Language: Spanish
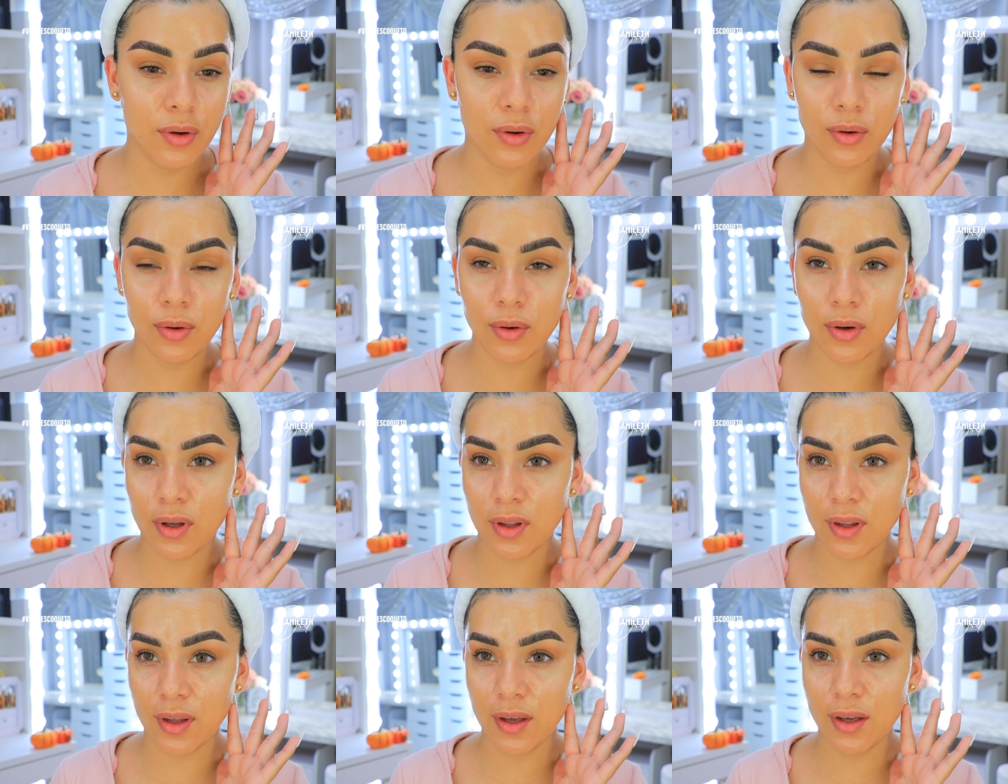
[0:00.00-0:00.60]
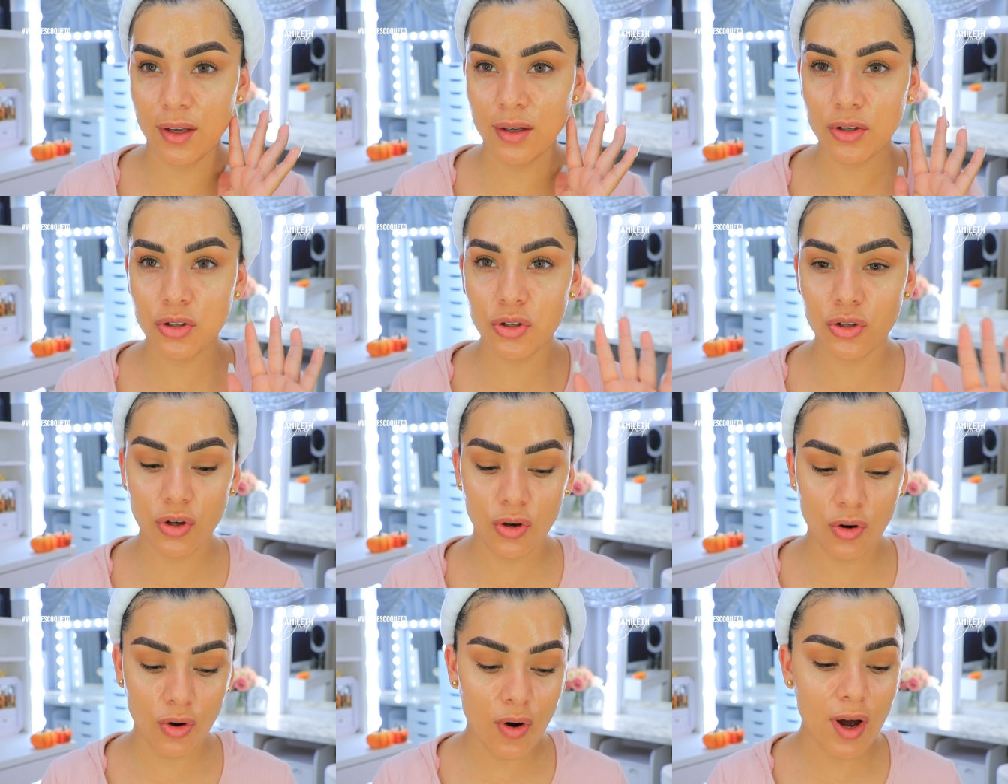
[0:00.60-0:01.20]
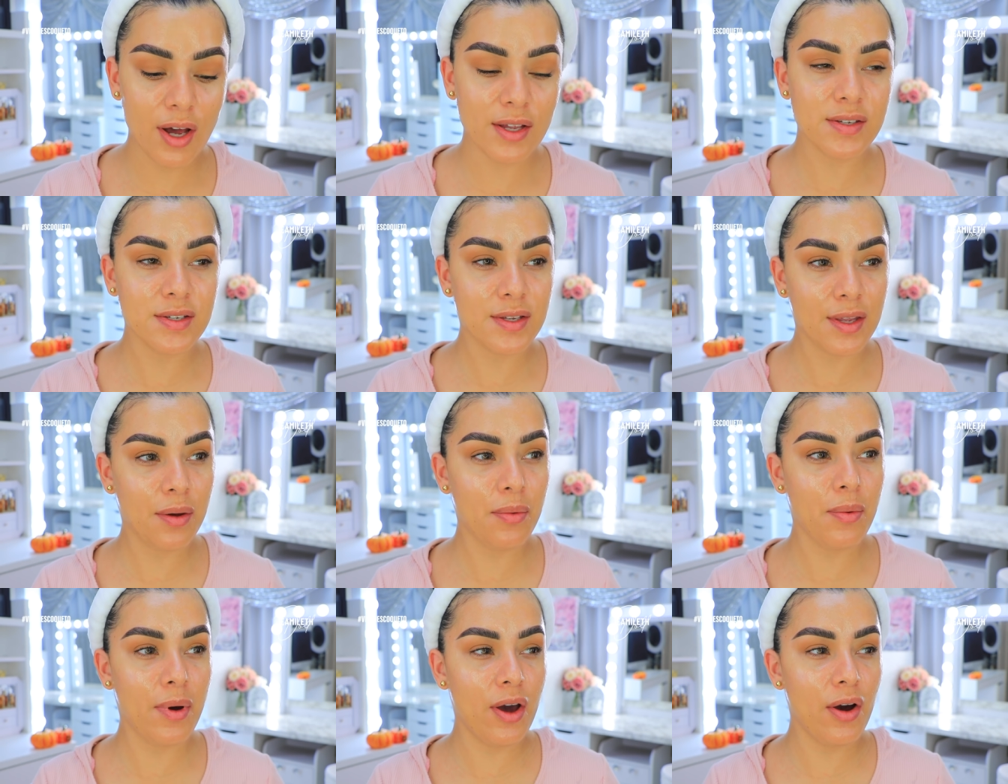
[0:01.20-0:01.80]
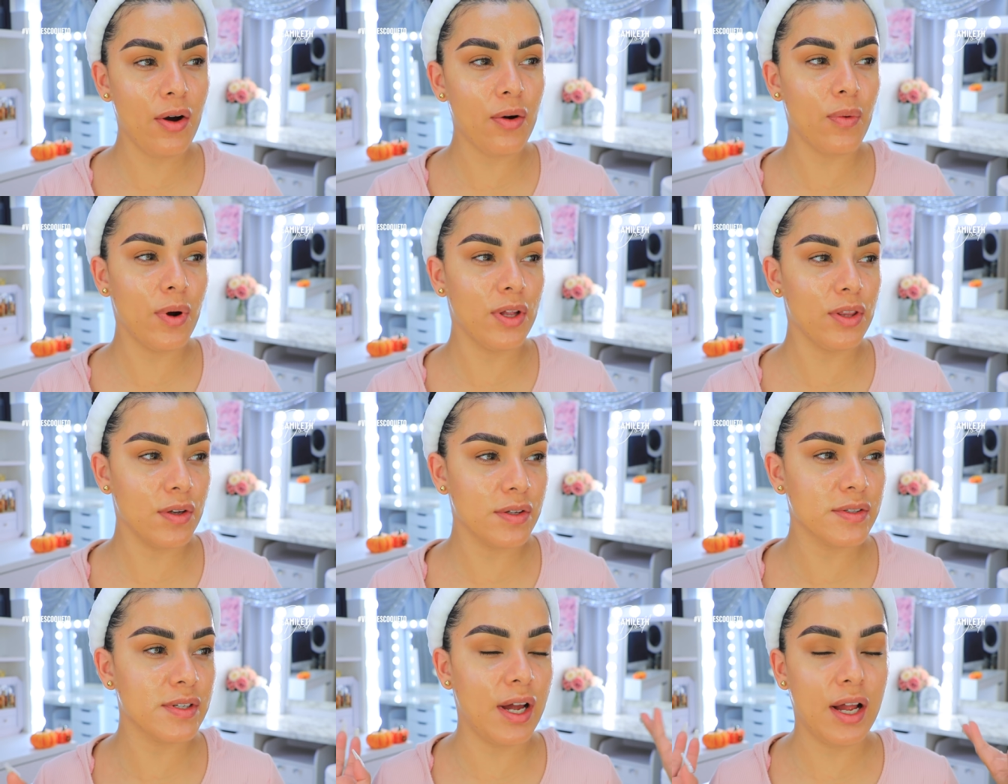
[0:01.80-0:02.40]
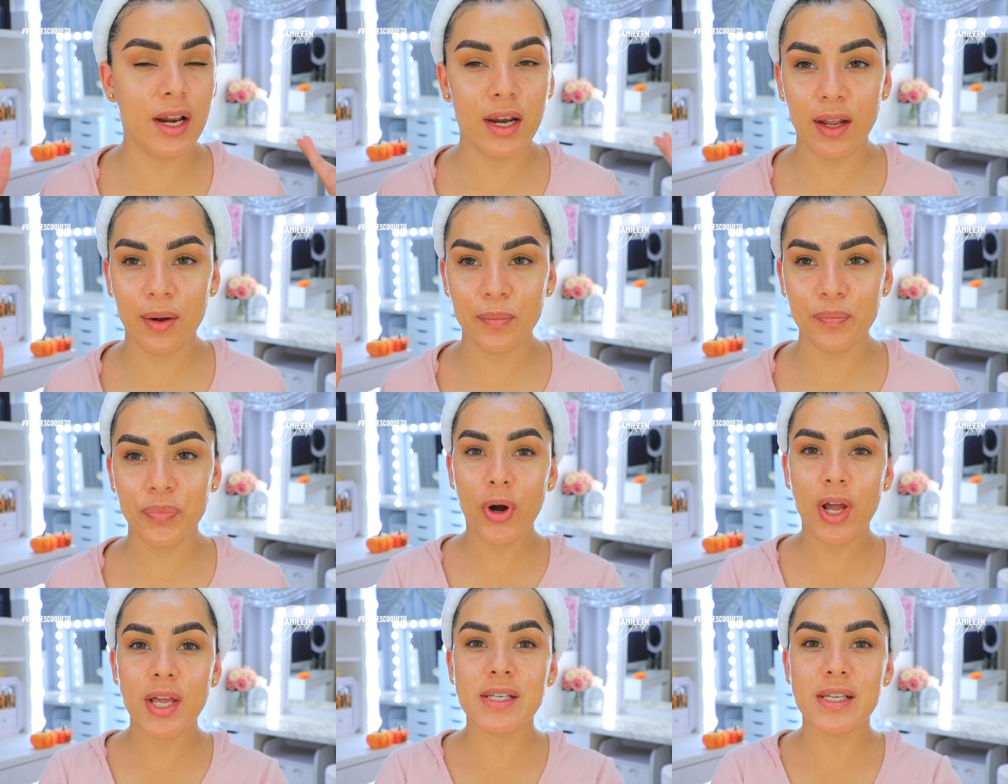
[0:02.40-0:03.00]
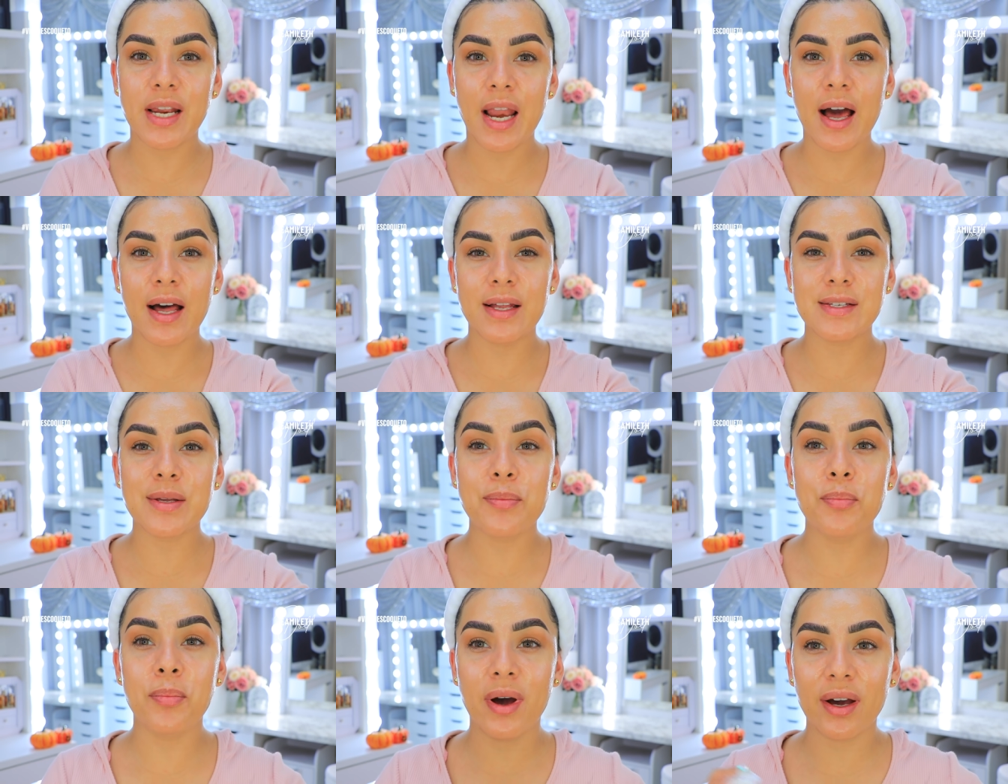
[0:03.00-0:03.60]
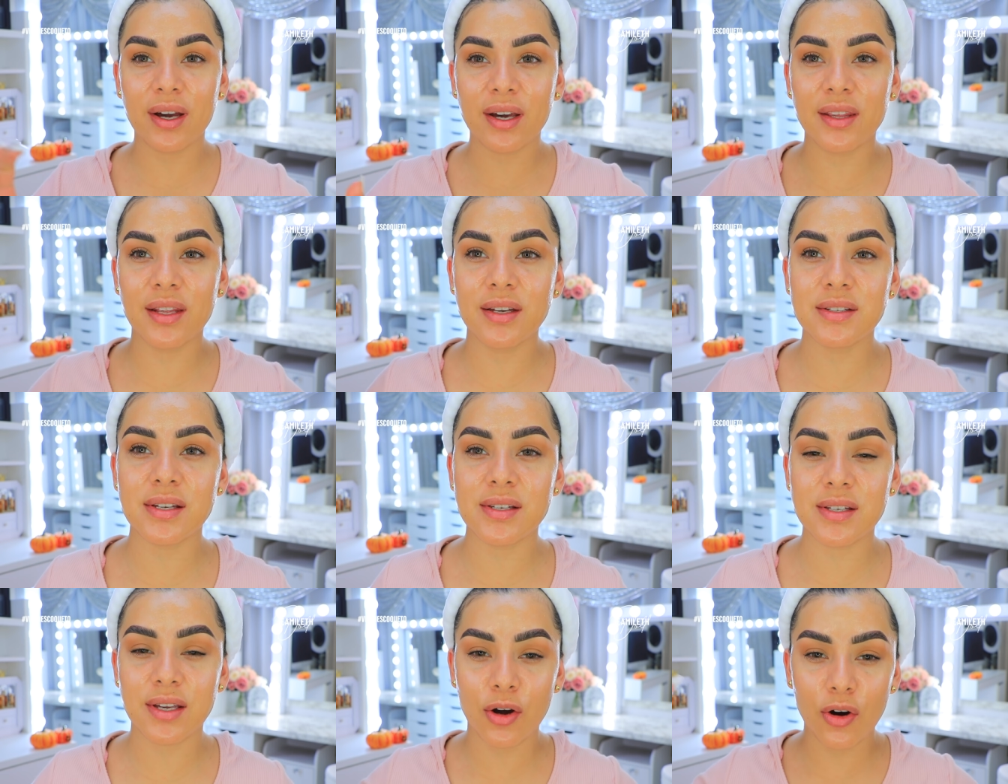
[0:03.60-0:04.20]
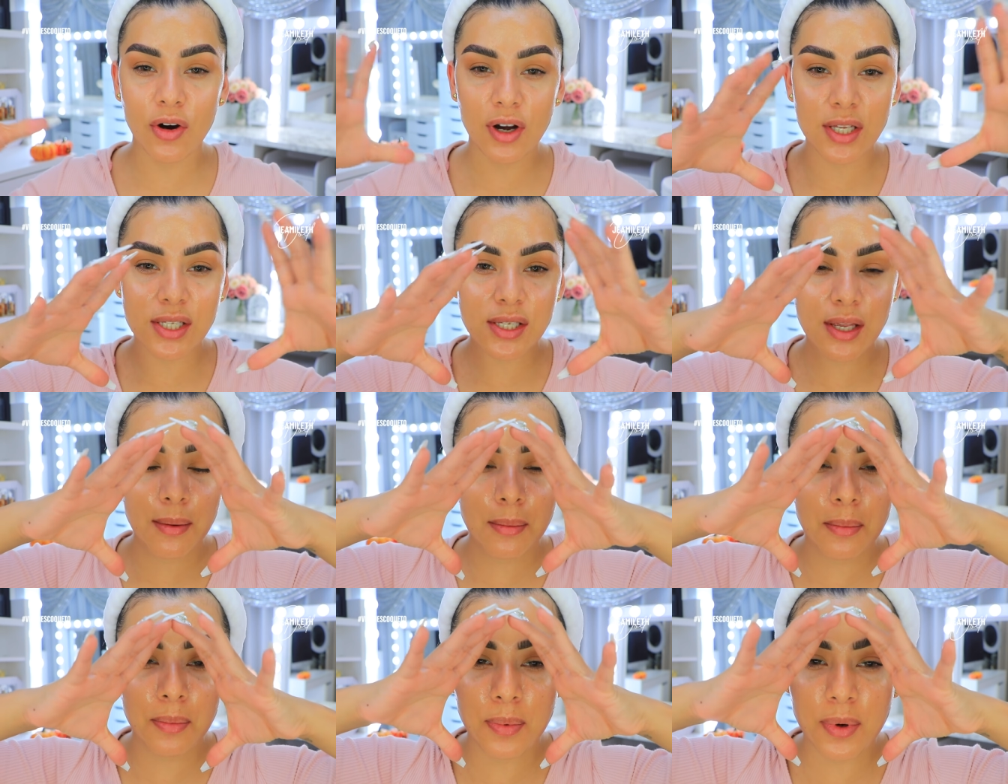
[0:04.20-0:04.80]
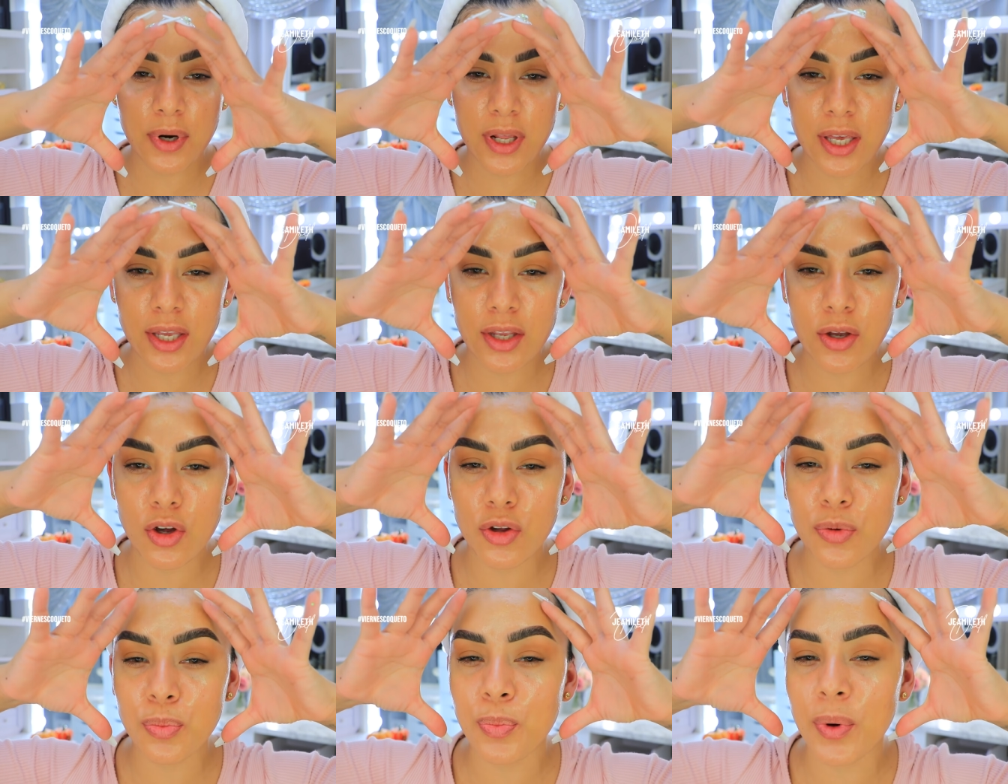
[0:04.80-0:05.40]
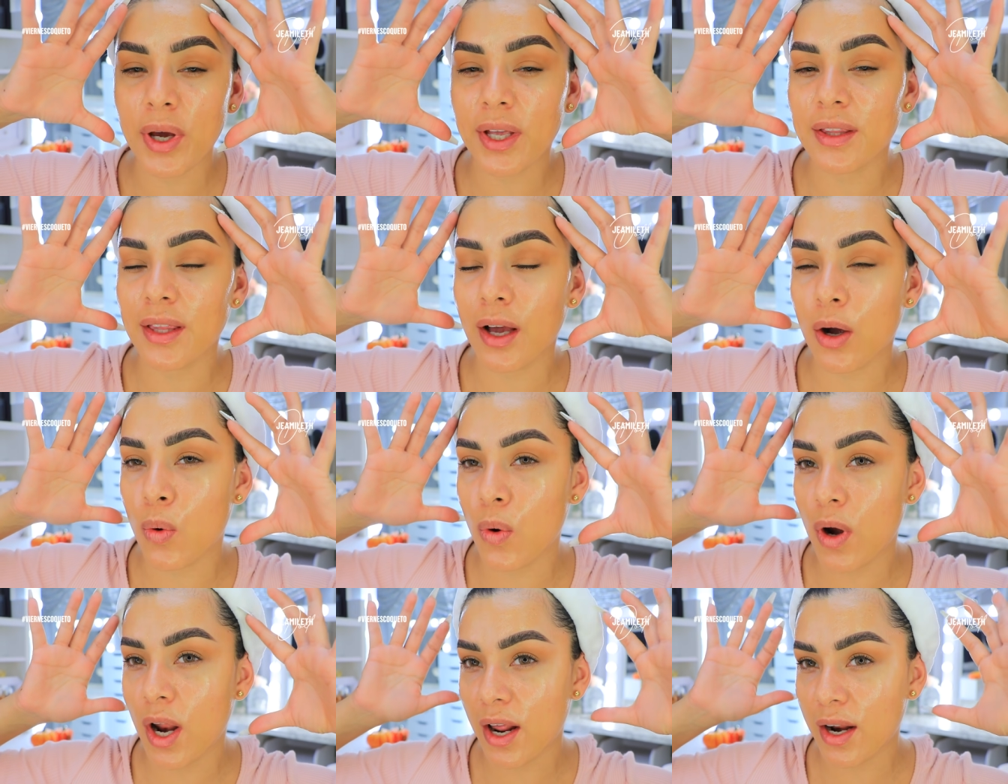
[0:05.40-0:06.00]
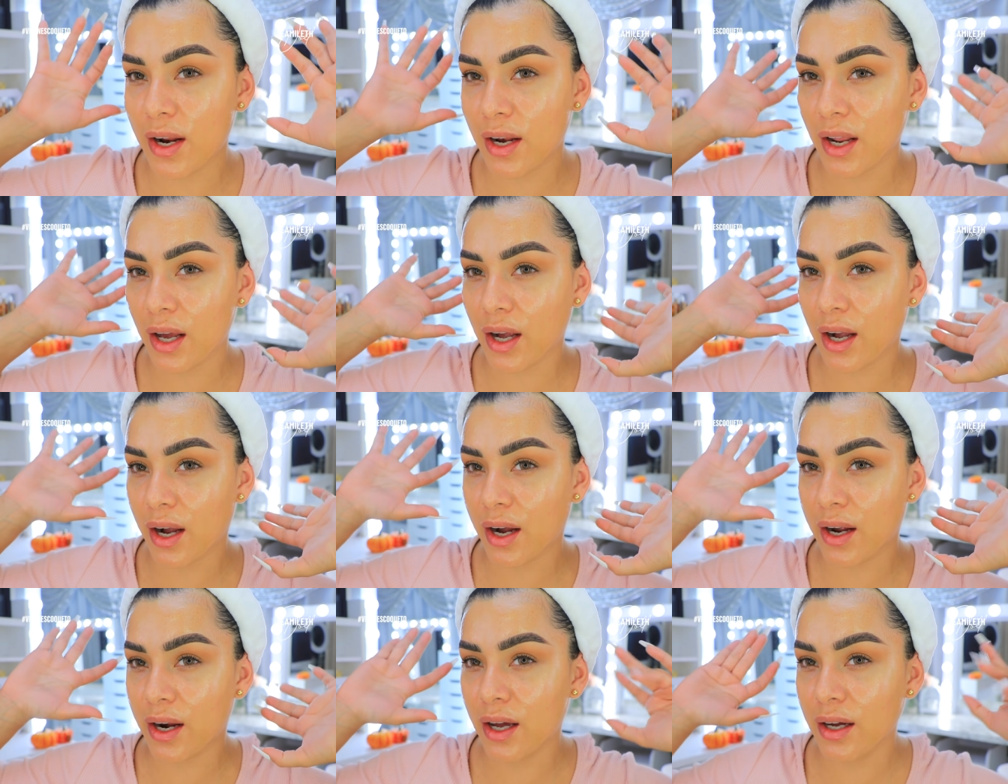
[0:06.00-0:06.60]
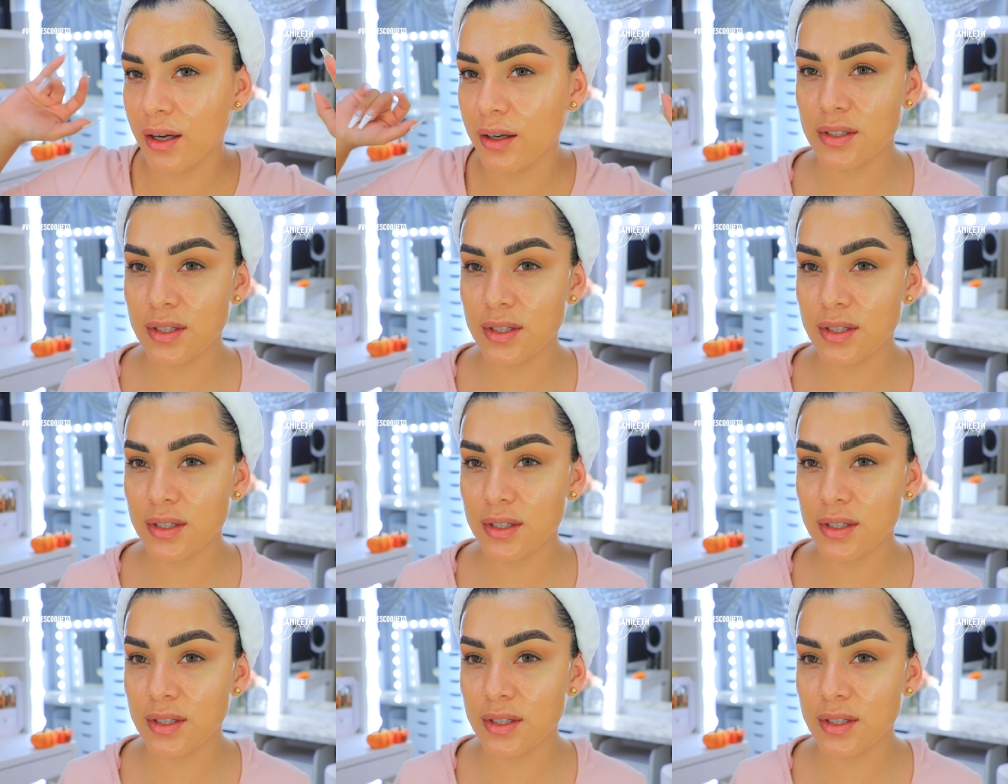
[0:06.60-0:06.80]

Ok, yo así veo cuando salen pues las imágenes así con ese brillo espectacular en la cara.